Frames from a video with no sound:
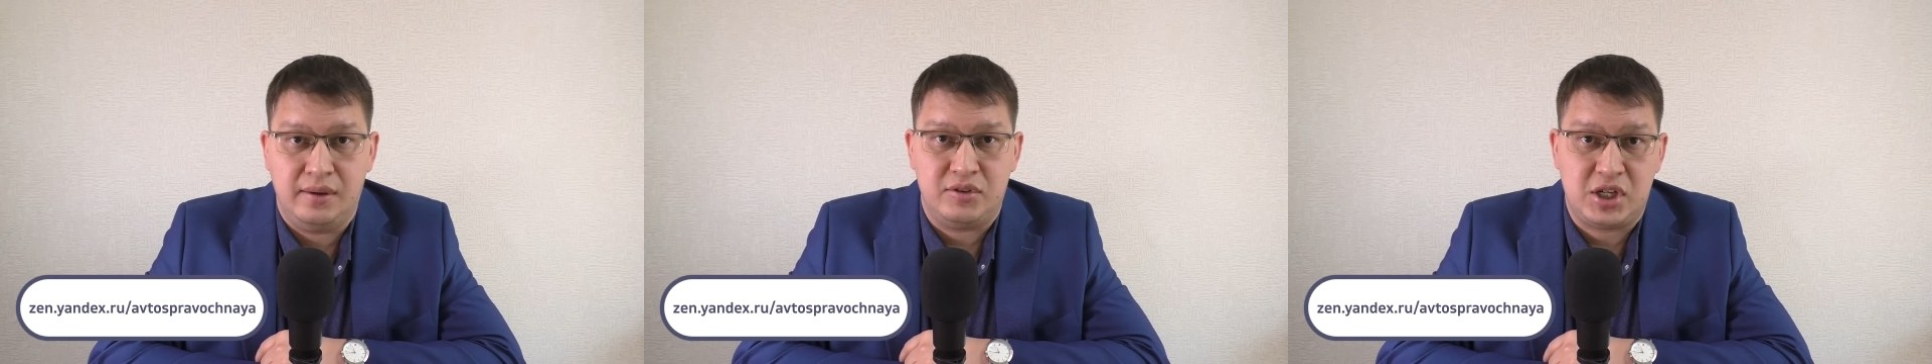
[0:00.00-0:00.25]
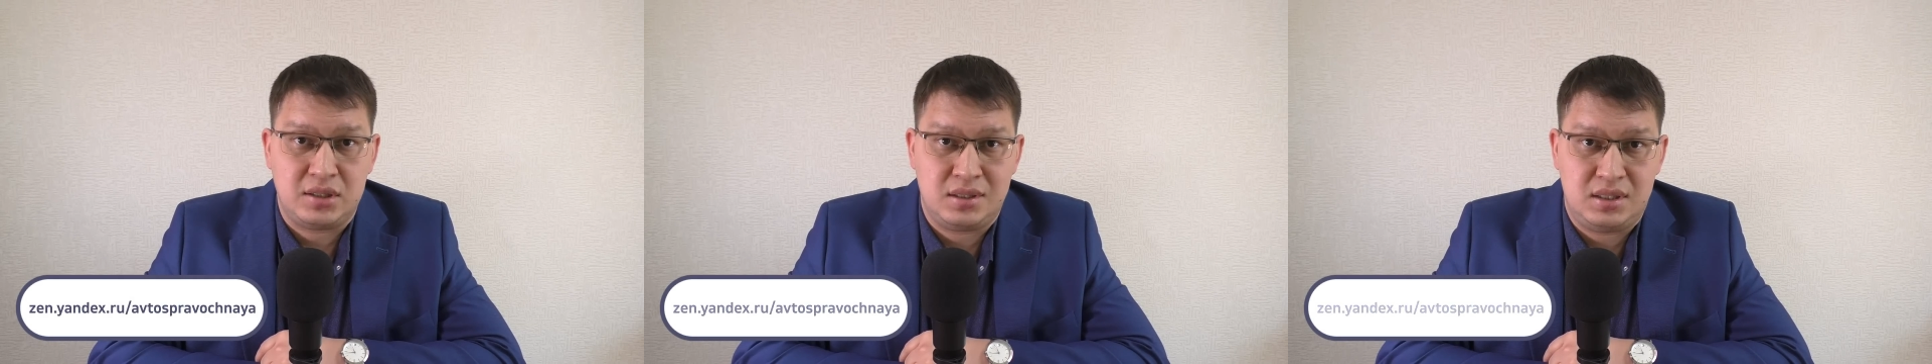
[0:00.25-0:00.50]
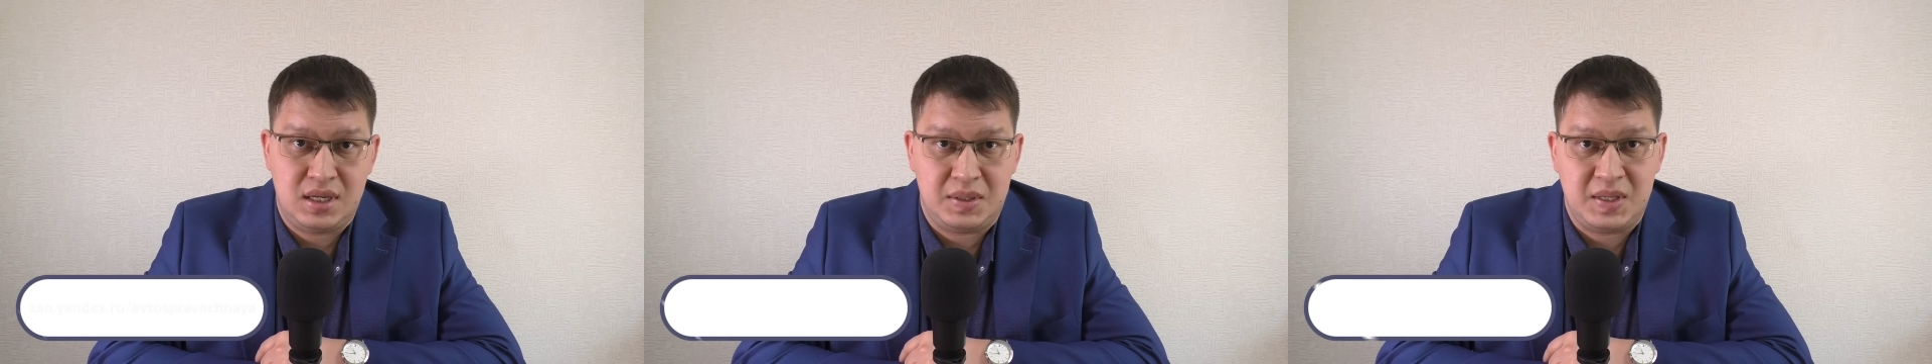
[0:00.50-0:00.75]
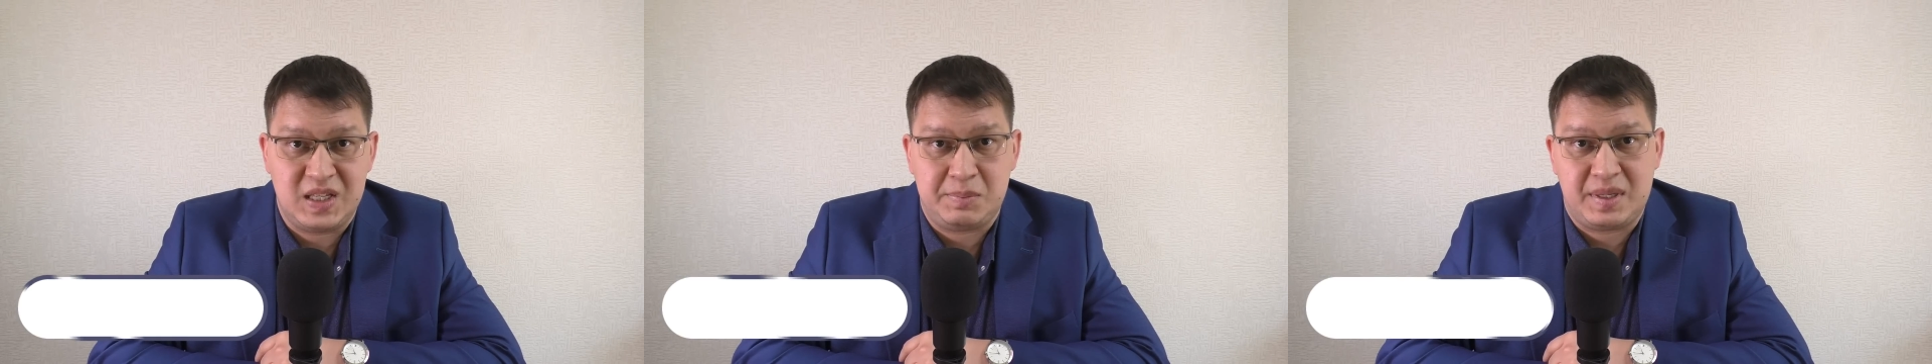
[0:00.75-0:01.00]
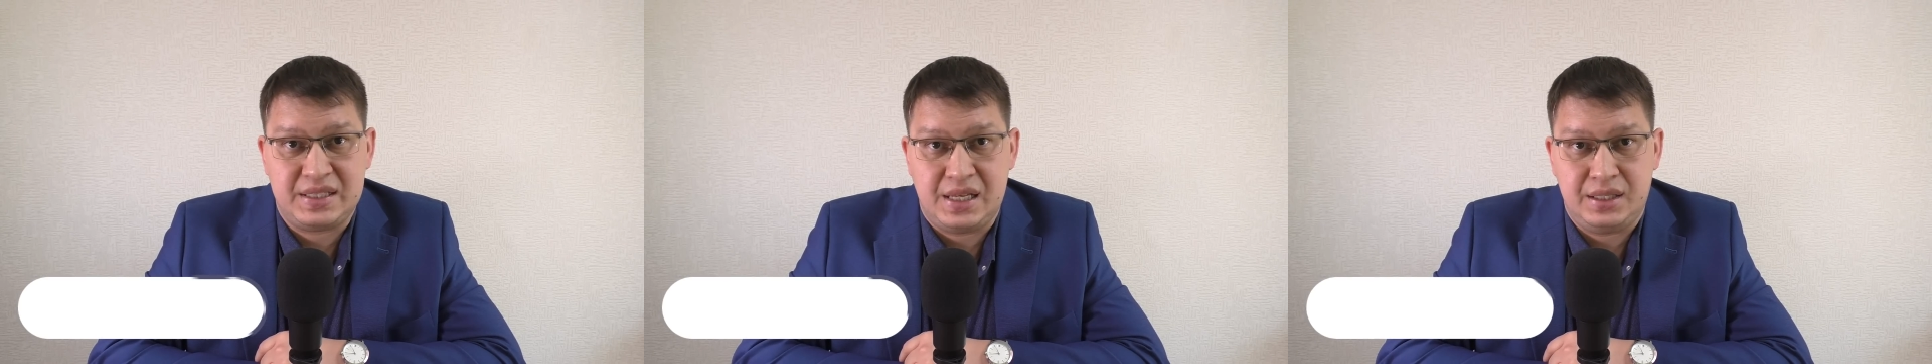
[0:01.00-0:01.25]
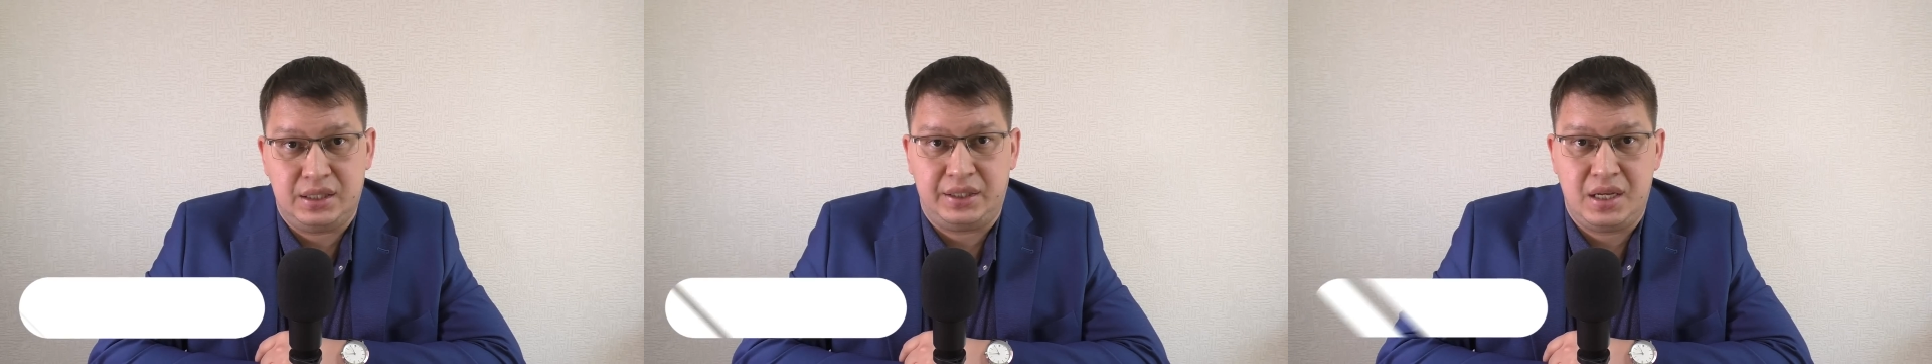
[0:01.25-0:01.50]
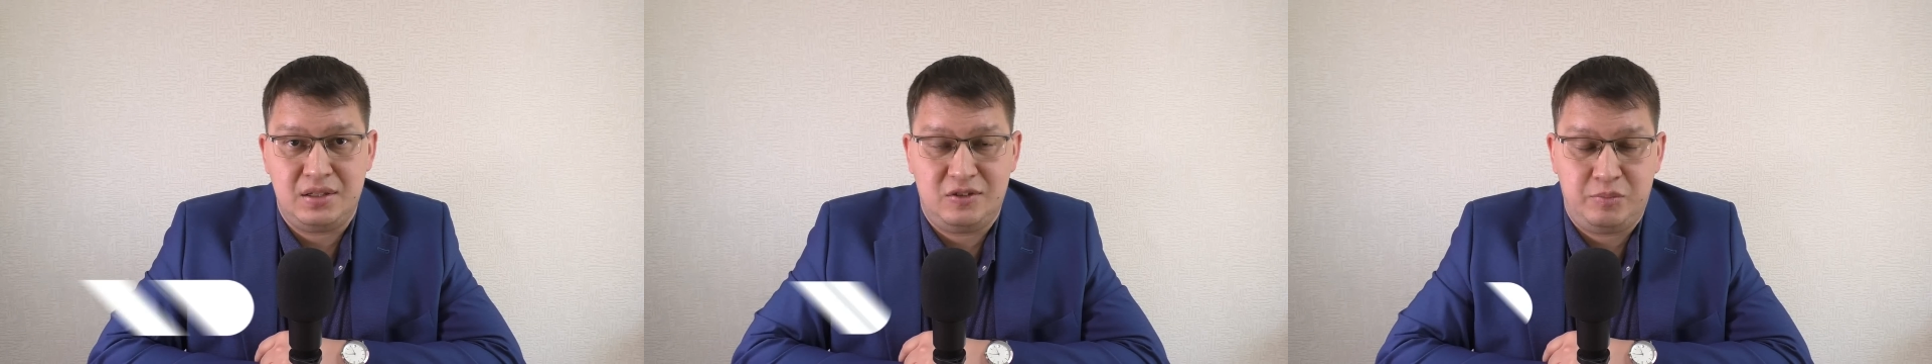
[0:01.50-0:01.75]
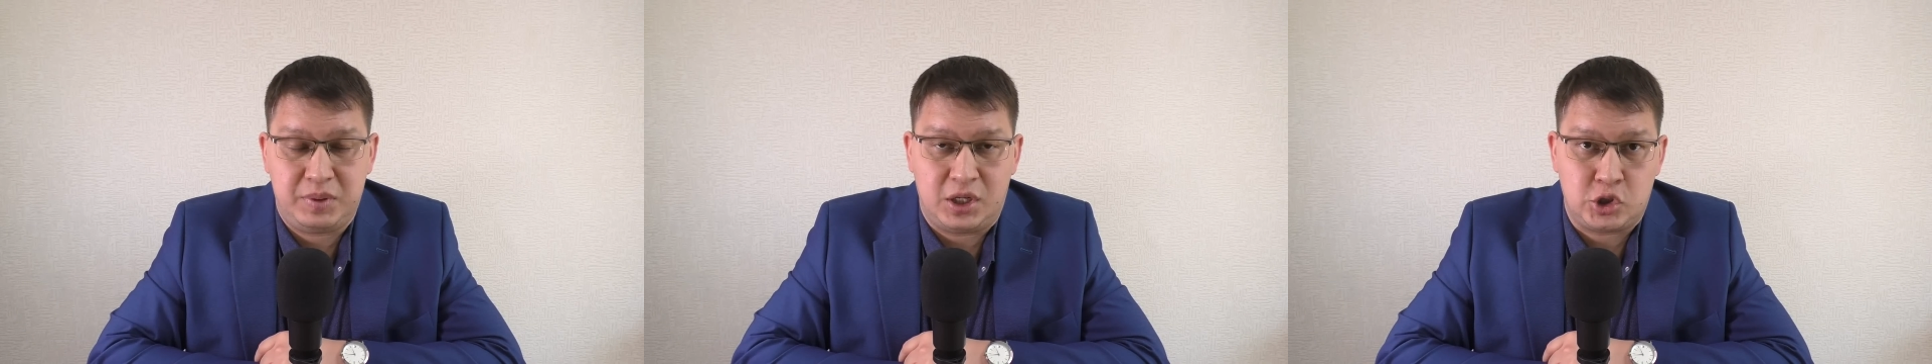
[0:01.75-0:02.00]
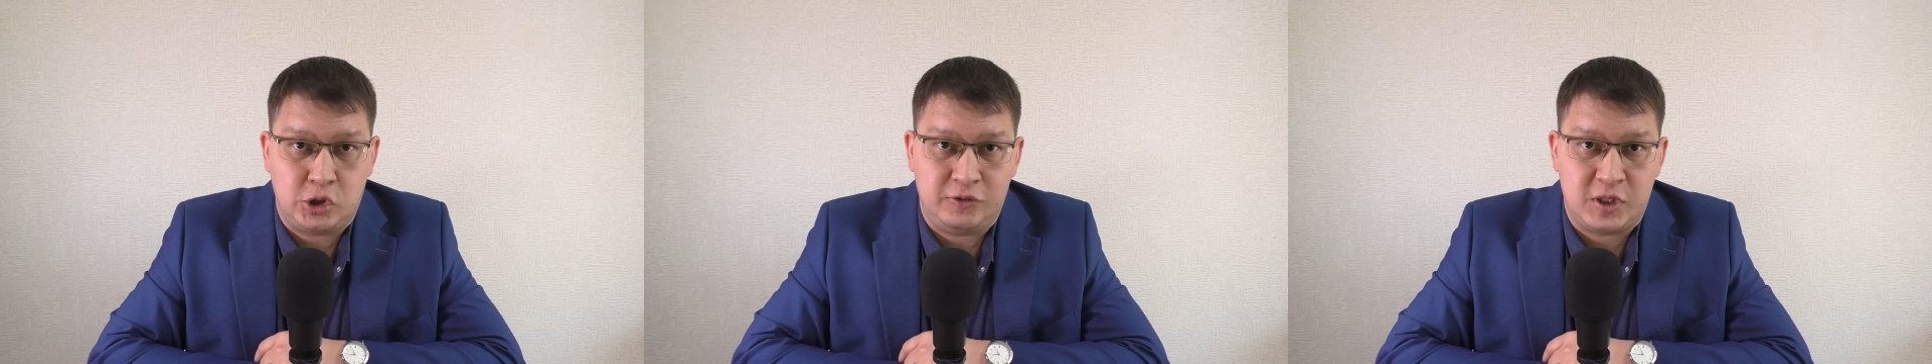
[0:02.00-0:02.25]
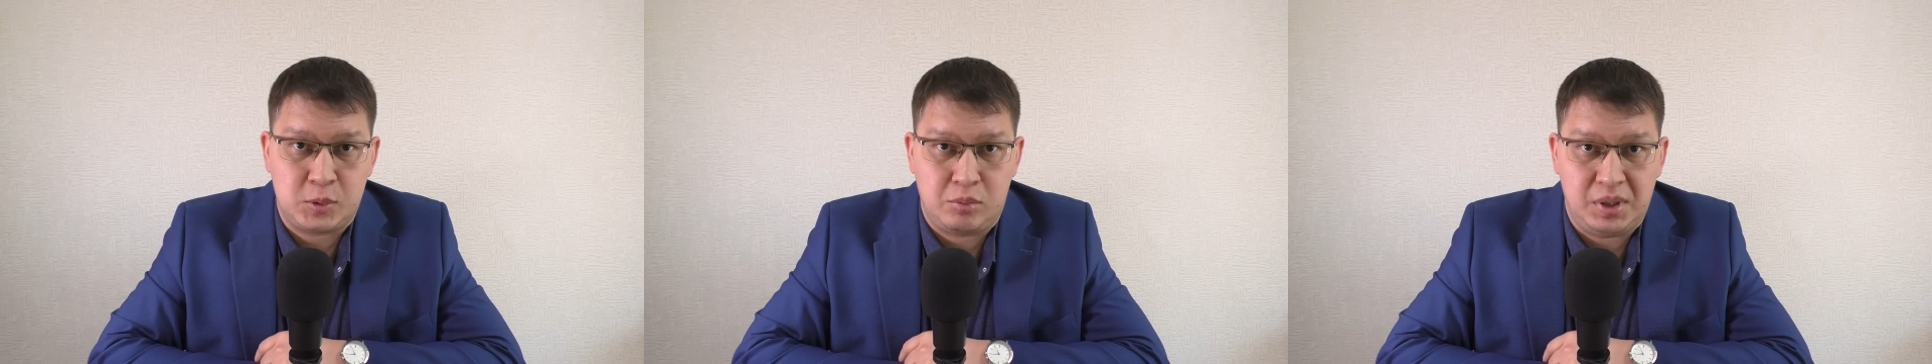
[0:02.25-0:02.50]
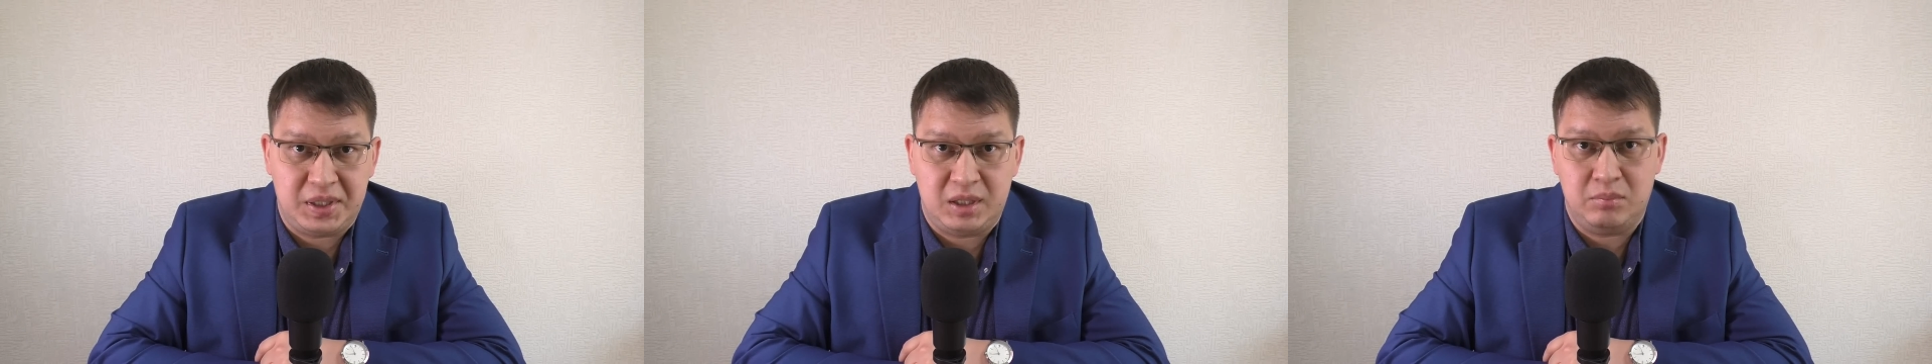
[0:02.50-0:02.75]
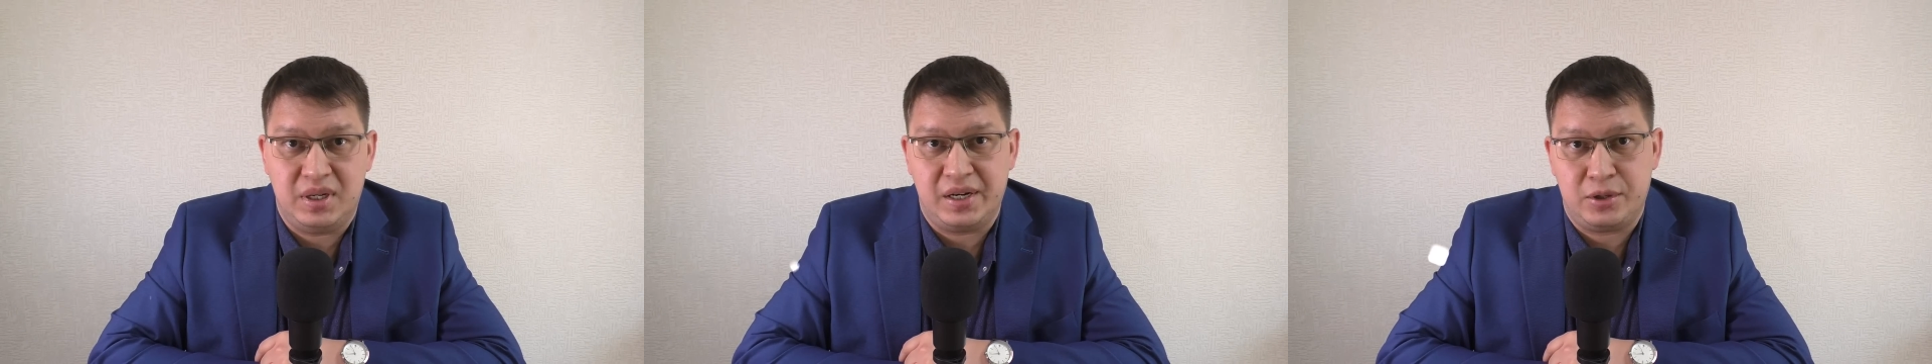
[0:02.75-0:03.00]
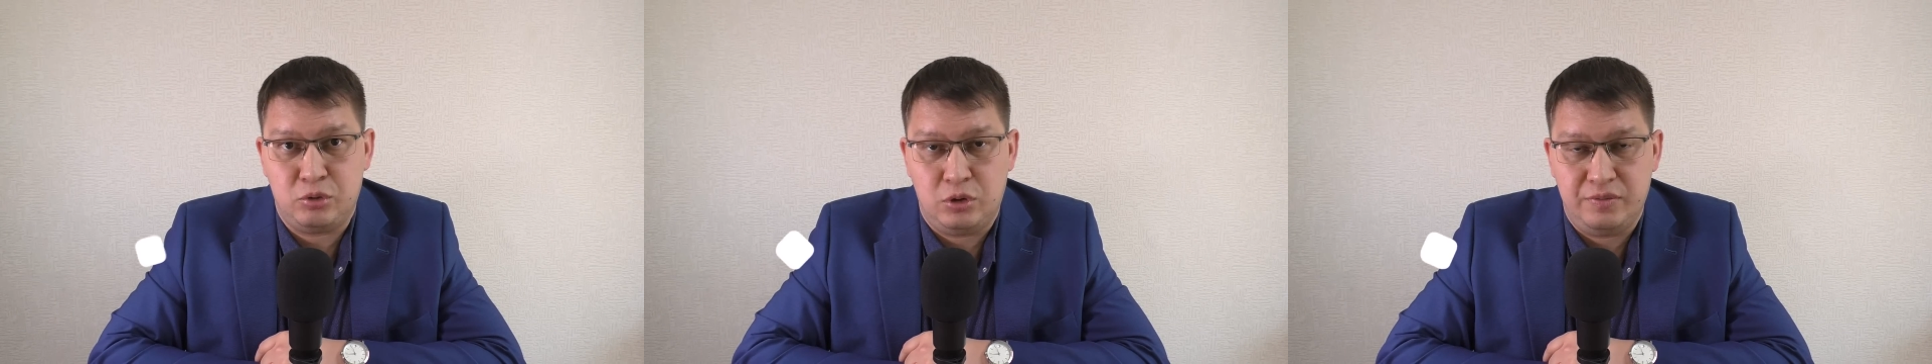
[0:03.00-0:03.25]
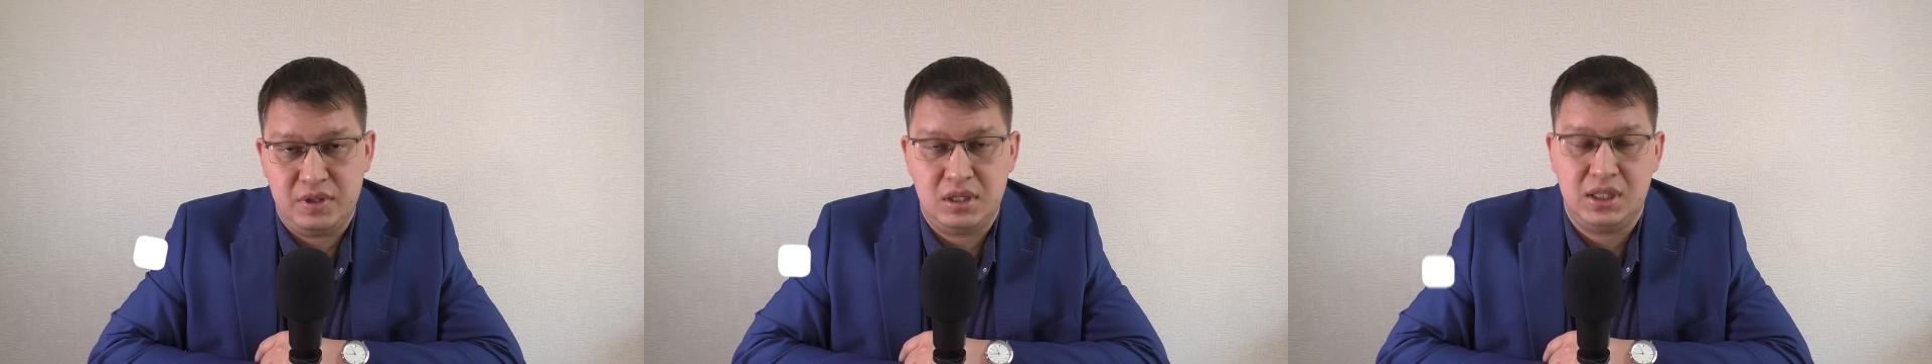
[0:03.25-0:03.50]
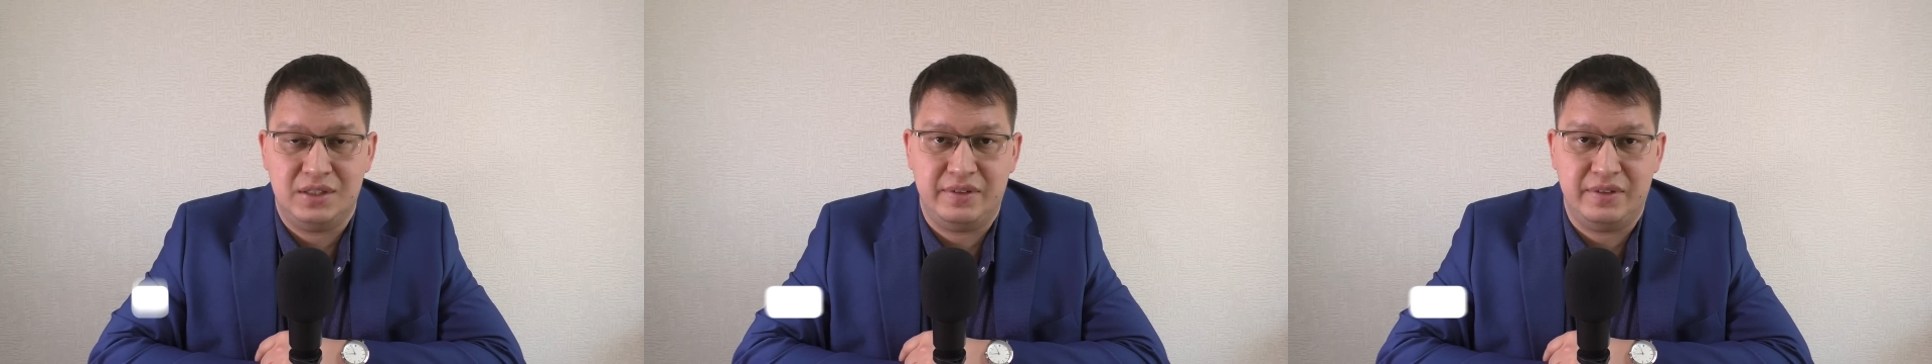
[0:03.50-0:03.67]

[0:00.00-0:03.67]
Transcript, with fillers: В частности, один из последних рейдов прошел в республике Мордовия